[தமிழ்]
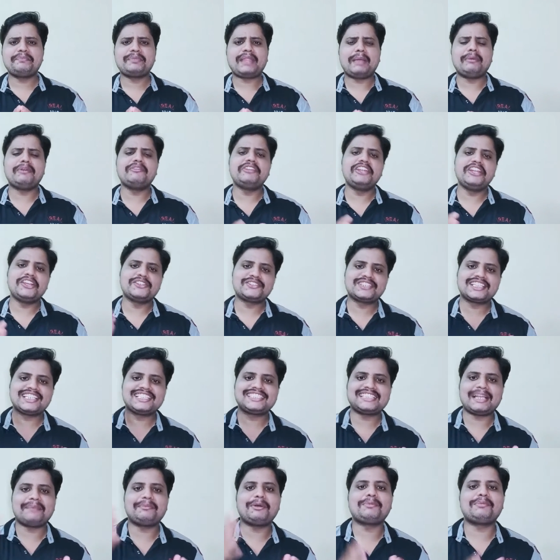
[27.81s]
நம்ம வீடியோஸ்க்கு
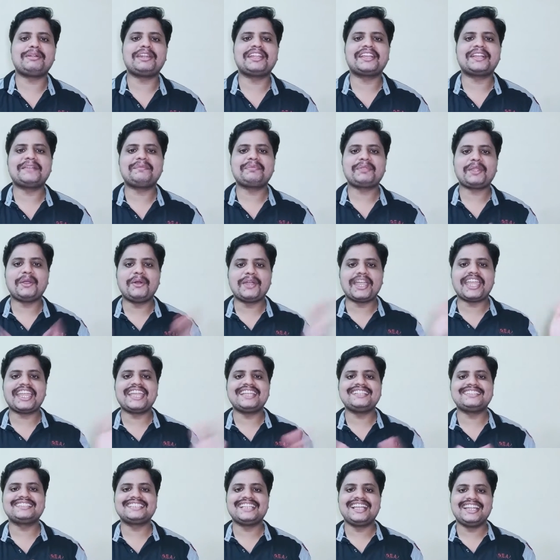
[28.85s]
சப்போர்ட் பண்ணுங்க ஓகே
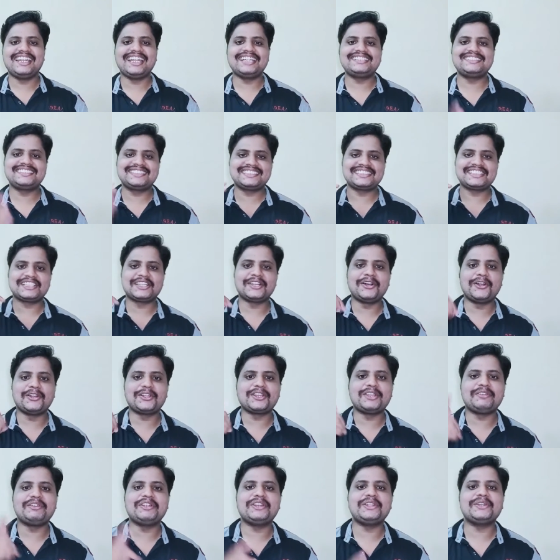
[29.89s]
கைஸ் லெட்ஸ் கோ டு
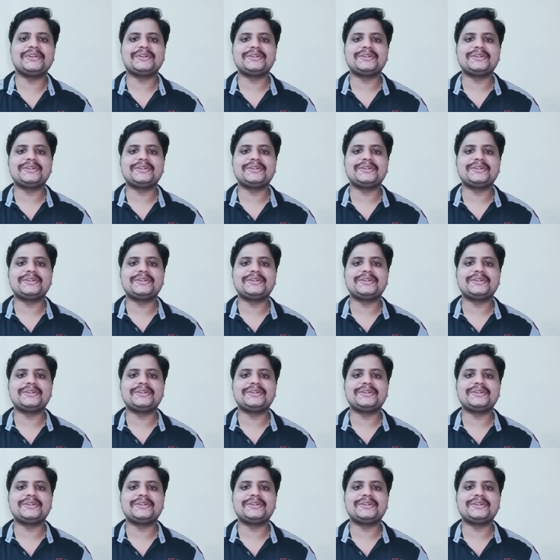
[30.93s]
த வீடியோ